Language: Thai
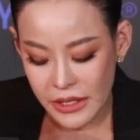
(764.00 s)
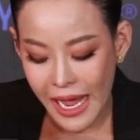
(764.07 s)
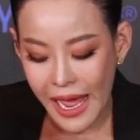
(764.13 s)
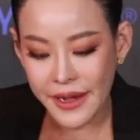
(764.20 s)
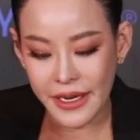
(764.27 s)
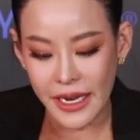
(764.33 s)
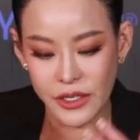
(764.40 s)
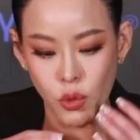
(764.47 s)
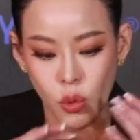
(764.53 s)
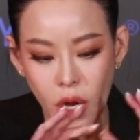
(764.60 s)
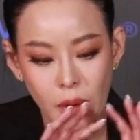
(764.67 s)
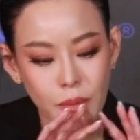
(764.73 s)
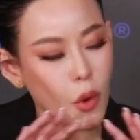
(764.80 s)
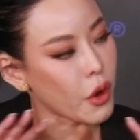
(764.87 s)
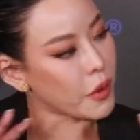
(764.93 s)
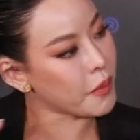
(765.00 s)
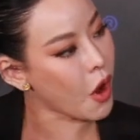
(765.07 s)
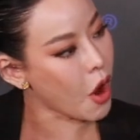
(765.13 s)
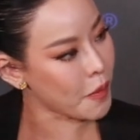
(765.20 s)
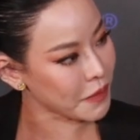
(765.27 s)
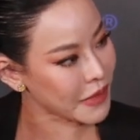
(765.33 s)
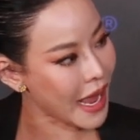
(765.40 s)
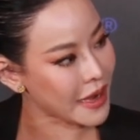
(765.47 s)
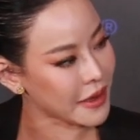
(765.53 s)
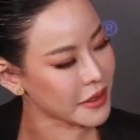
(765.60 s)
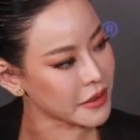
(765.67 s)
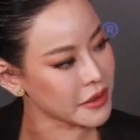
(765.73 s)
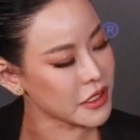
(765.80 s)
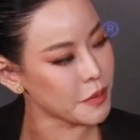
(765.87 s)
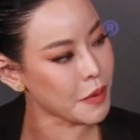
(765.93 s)
ท่านอ่ะอยู่ข้างบนพร้อมกัน
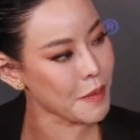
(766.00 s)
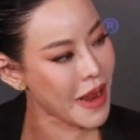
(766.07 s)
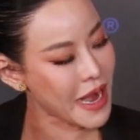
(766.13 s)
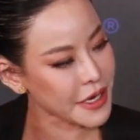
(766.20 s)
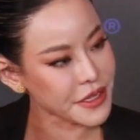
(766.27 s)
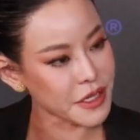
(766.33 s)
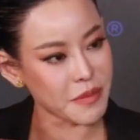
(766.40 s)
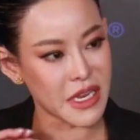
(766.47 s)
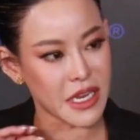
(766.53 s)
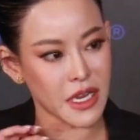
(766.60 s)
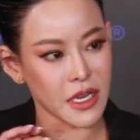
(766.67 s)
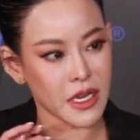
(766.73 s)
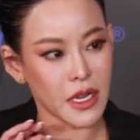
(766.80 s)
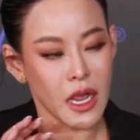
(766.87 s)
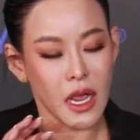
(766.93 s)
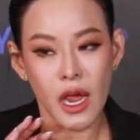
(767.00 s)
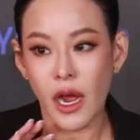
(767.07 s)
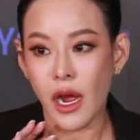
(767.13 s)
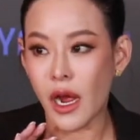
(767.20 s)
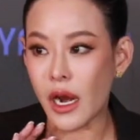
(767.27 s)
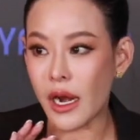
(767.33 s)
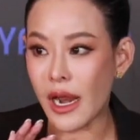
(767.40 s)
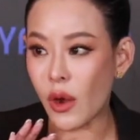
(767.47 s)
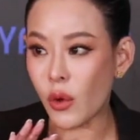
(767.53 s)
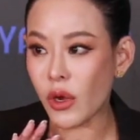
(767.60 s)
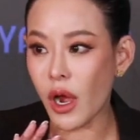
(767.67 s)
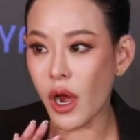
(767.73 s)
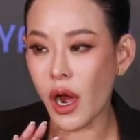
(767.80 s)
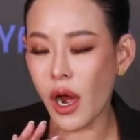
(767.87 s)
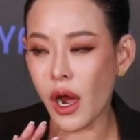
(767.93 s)
คือพระแม่ลักษมี แล้ว
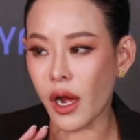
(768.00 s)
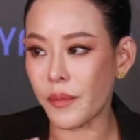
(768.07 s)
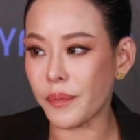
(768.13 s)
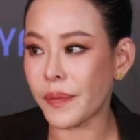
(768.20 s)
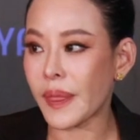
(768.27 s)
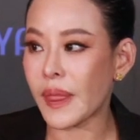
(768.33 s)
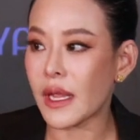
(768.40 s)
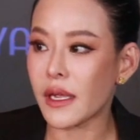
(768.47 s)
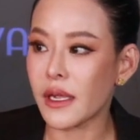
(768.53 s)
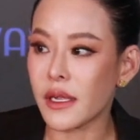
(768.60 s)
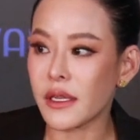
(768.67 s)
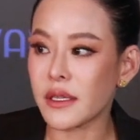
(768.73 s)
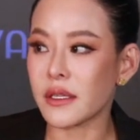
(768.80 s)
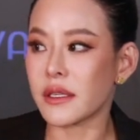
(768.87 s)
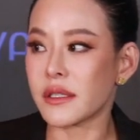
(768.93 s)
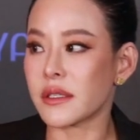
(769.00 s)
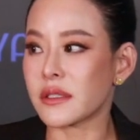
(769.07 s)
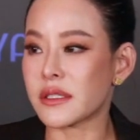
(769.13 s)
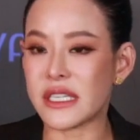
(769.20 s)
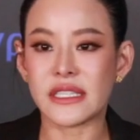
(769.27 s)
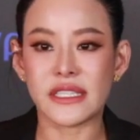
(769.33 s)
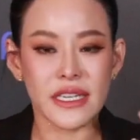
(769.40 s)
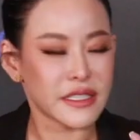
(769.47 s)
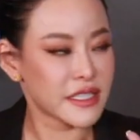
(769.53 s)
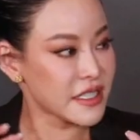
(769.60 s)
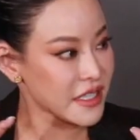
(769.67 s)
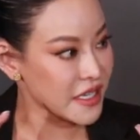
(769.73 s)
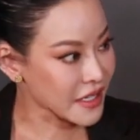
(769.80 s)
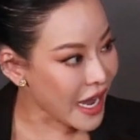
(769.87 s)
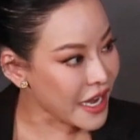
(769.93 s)
ก็จริงจริง
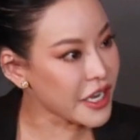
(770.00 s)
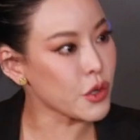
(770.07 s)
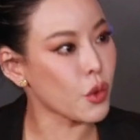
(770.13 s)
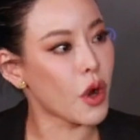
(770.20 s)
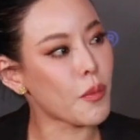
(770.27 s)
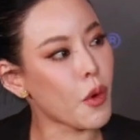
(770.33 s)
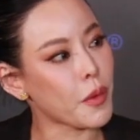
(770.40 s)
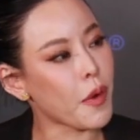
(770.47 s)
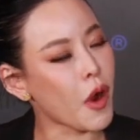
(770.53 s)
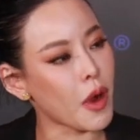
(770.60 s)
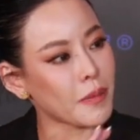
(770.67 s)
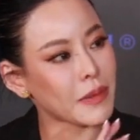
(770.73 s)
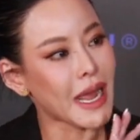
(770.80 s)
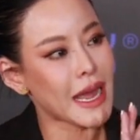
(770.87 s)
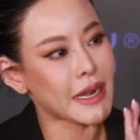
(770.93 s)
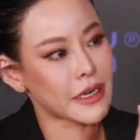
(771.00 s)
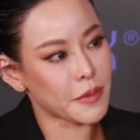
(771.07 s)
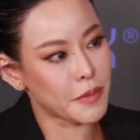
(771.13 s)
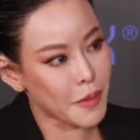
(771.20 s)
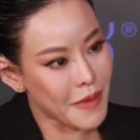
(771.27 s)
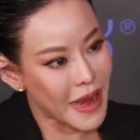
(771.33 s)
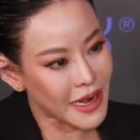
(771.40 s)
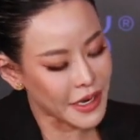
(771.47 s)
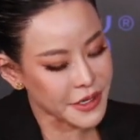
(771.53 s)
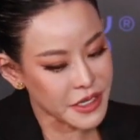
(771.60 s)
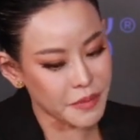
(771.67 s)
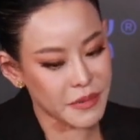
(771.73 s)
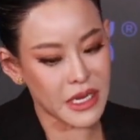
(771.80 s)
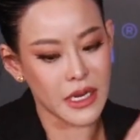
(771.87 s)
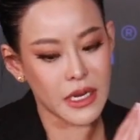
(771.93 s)
จริงท่านอยู่ข้างบนพร้อมกันทั้งพระแม่รักษ
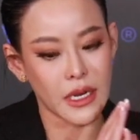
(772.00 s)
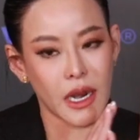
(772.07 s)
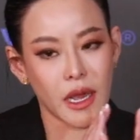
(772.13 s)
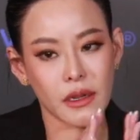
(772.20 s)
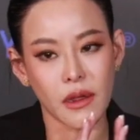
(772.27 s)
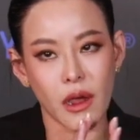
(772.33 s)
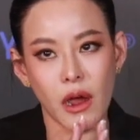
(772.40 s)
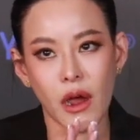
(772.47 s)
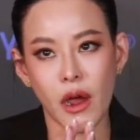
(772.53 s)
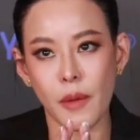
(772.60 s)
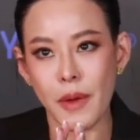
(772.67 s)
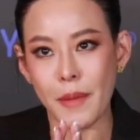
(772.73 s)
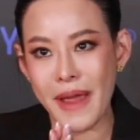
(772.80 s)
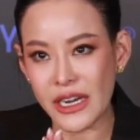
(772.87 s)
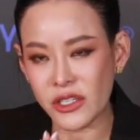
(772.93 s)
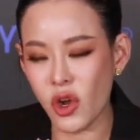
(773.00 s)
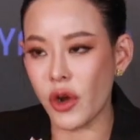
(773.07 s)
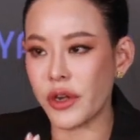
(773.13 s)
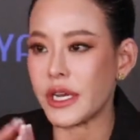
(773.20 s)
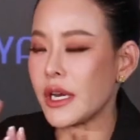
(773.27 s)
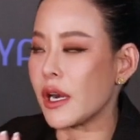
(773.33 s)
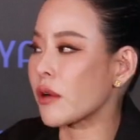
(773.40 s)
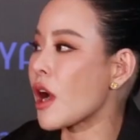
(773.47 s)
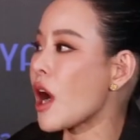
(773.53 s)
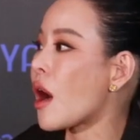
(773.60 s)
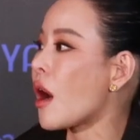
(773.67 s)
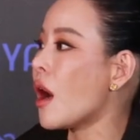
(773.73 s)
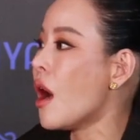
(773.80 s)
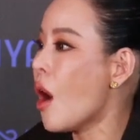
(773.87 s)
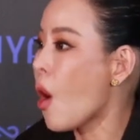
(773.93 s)
มี แล้วก็พระแม่ธรณี แล้วก็
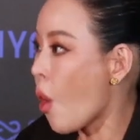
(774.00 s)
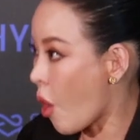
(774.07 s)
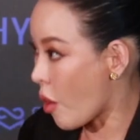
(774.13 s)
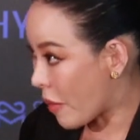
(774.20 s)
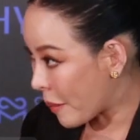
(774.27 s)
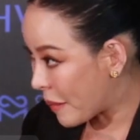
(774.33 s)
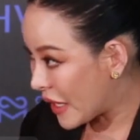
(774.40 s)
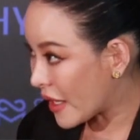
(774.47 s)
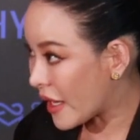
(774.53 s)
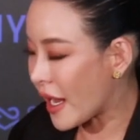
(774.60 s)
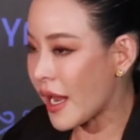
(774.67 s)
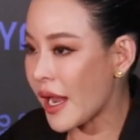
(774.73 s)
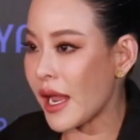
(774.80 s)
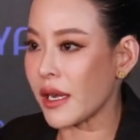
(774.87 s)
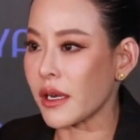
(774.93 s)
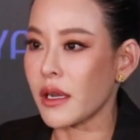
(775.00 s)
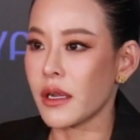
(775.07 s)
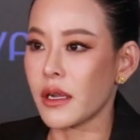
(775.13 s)
องค์พระพิฆเนศ